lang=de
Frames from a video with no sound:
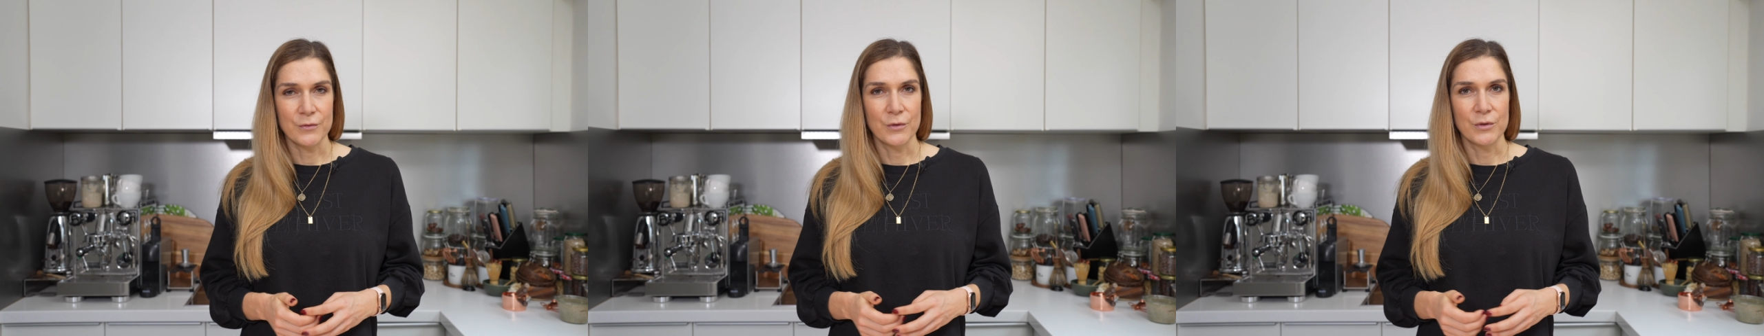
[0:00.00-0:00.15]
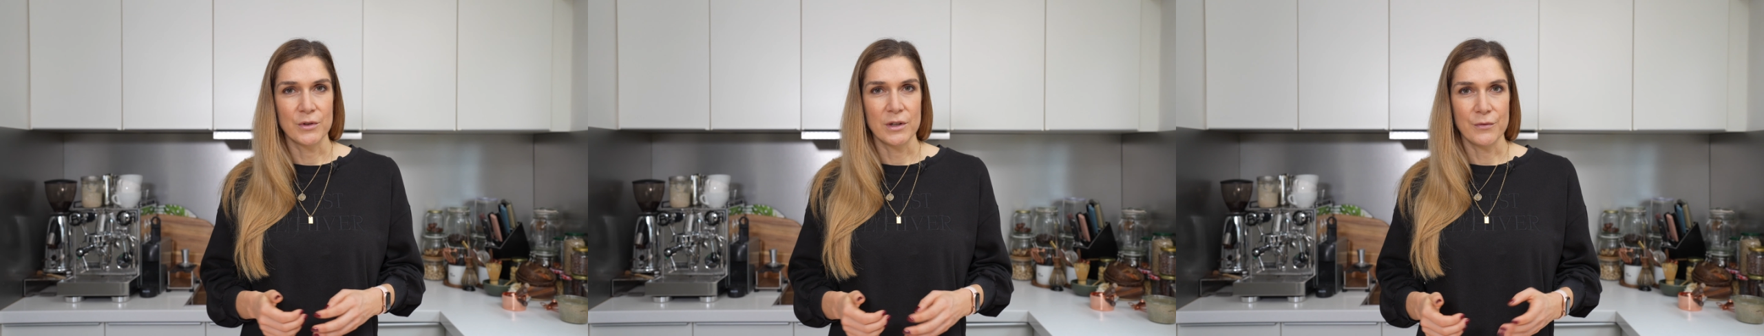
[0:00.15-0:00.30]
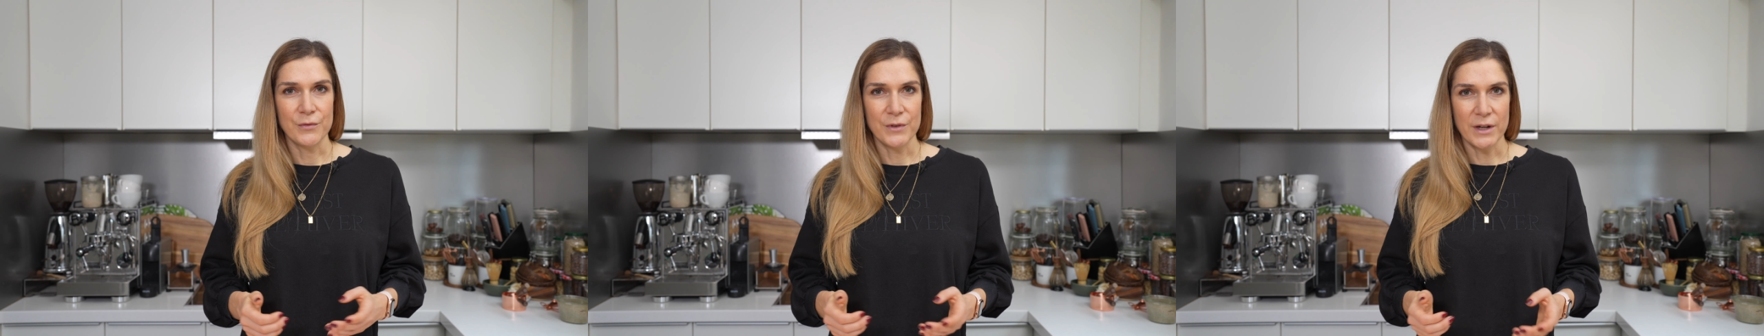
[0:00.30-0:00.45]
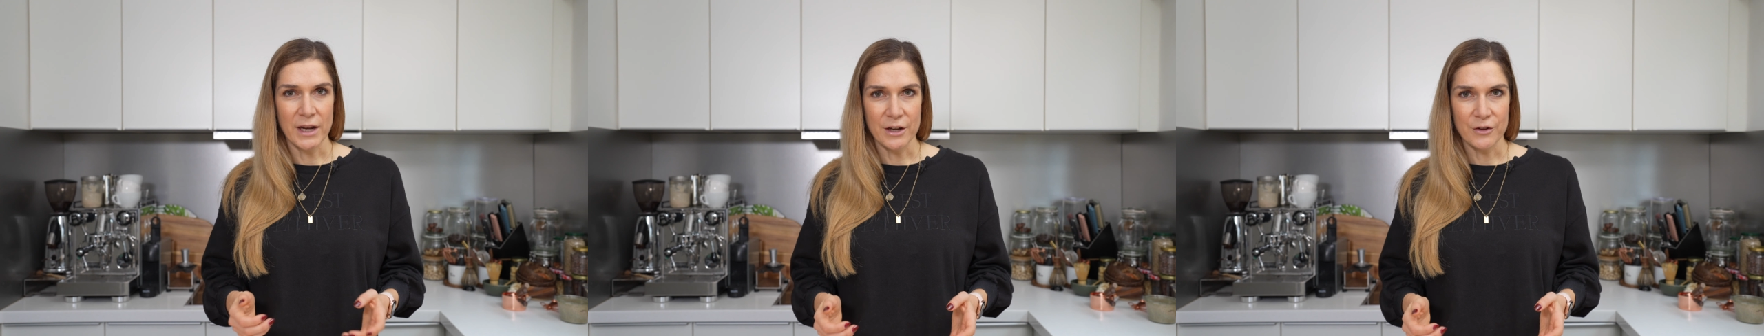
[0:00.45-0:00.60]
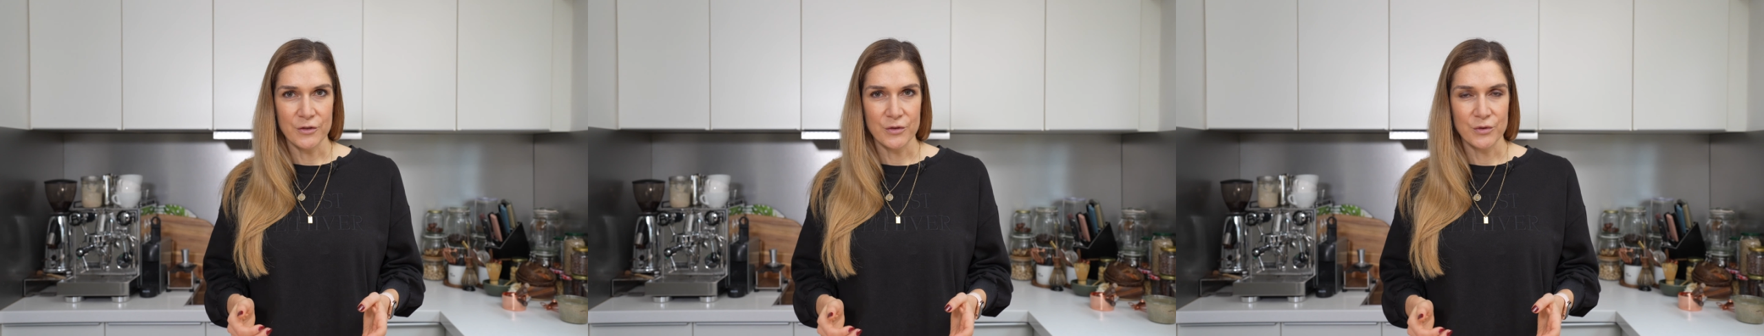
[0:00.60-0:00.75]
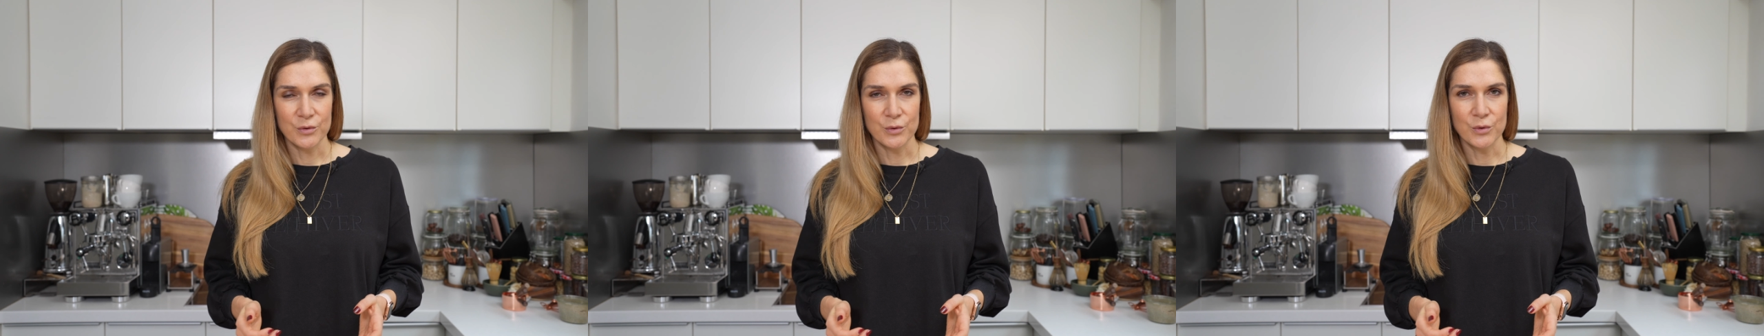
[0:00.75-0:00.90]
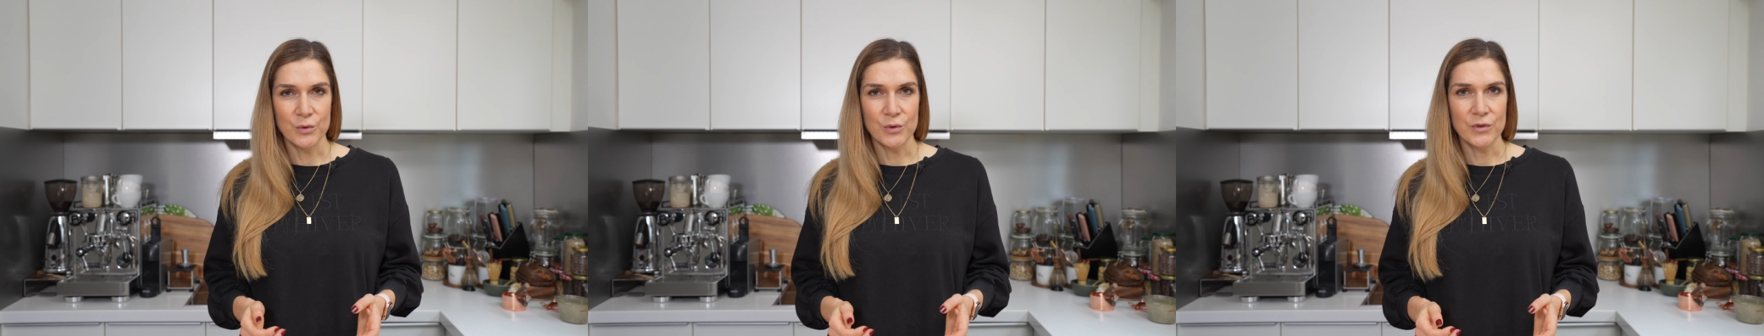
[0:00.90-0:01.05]
von der
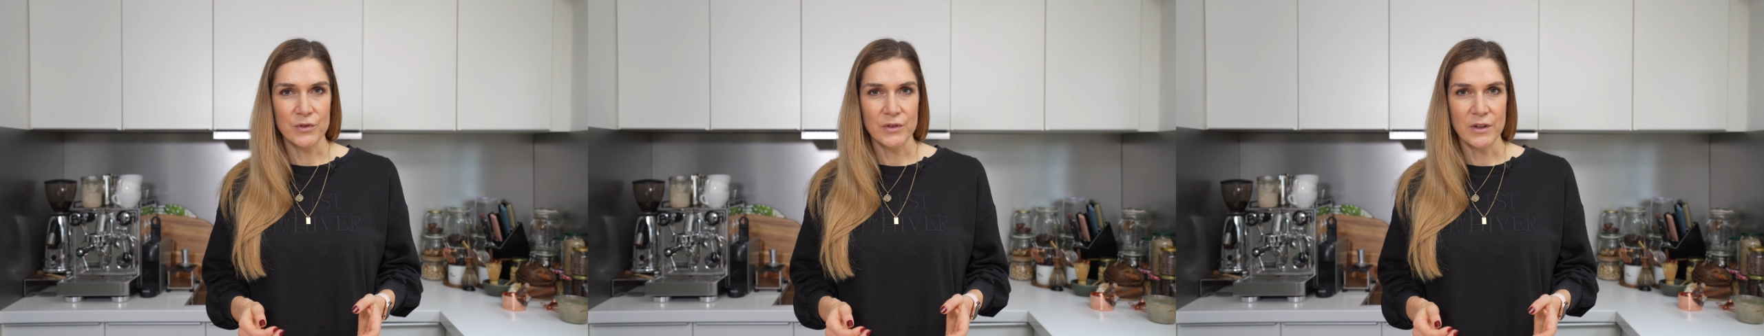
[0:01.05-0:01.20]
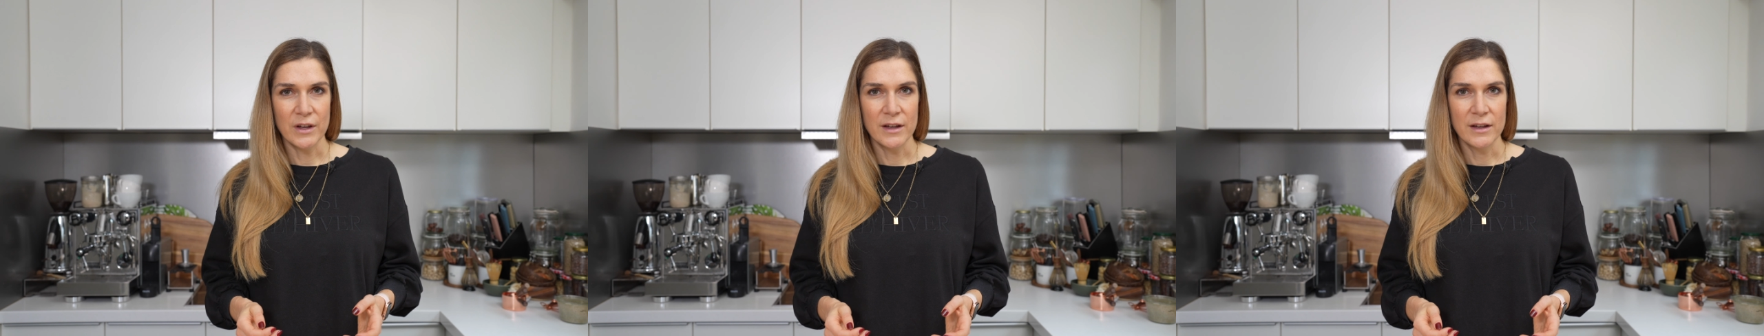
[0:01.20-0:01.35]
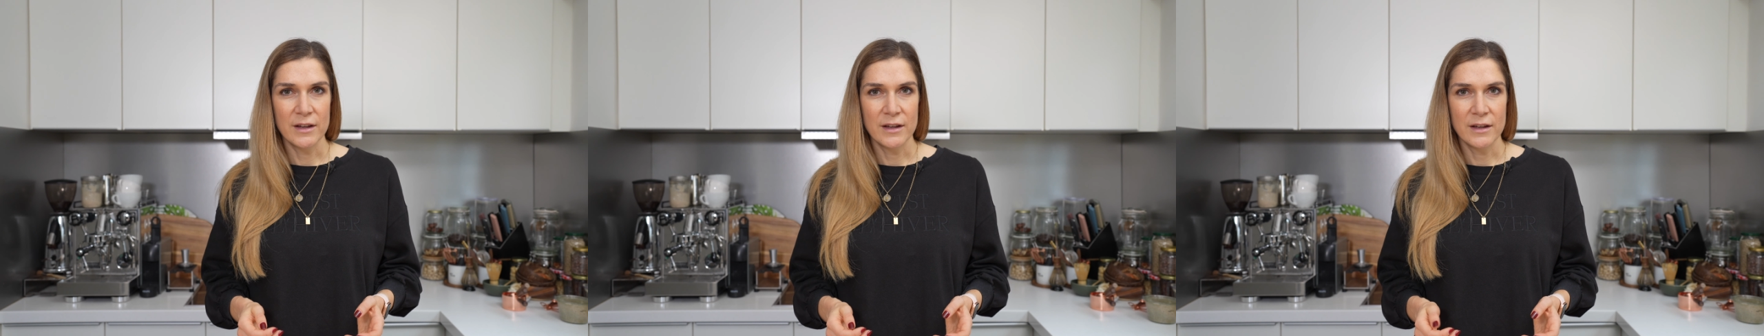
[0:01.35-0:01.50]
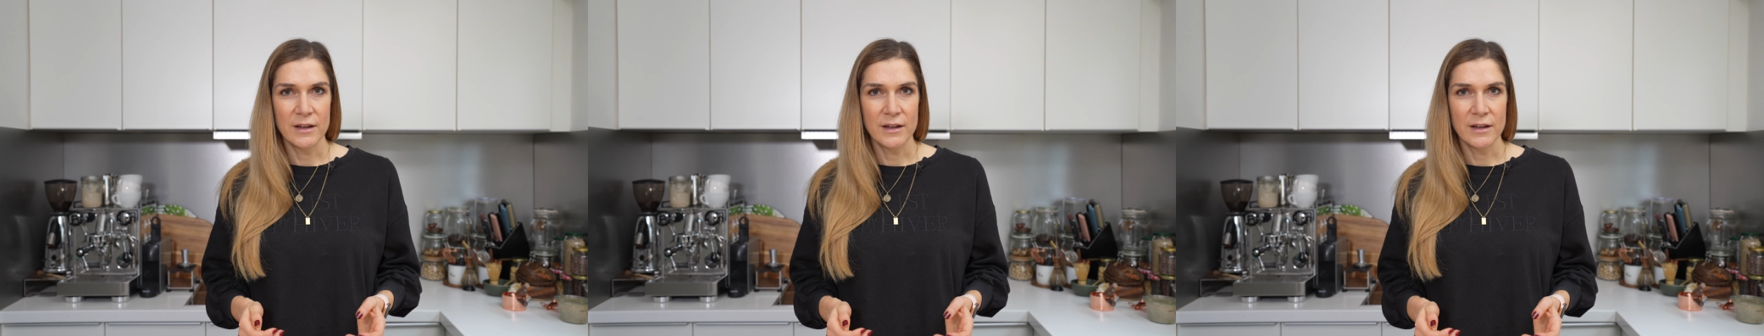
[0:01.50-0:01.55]
Fleischsoße,